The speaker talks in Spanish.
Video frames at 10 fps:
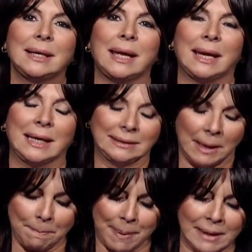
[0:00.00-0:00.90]
en
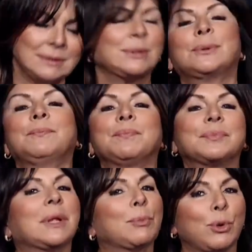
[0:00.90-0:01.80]
este espacio
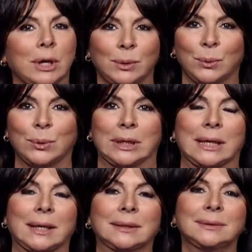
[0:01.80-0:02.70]
de Mujer
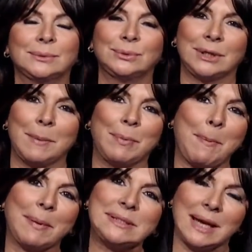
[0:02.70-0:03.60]
Única, un tiempo
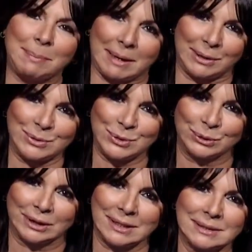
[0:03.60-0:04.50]
especial para
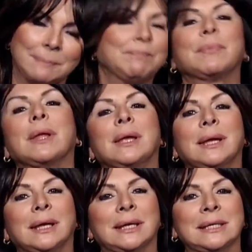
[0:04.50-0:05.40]
nosotras.
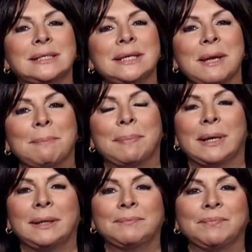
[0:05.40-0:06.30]
Y
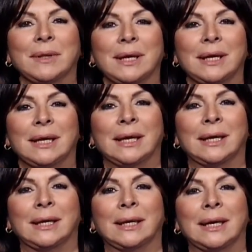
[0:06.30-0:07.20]
siempre
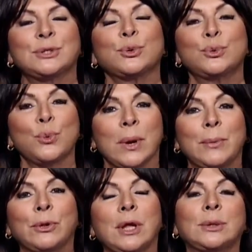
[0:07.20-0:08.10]
eh, es un
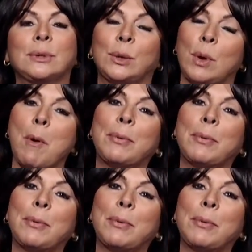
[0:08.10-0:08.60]
nuevo día y una nueva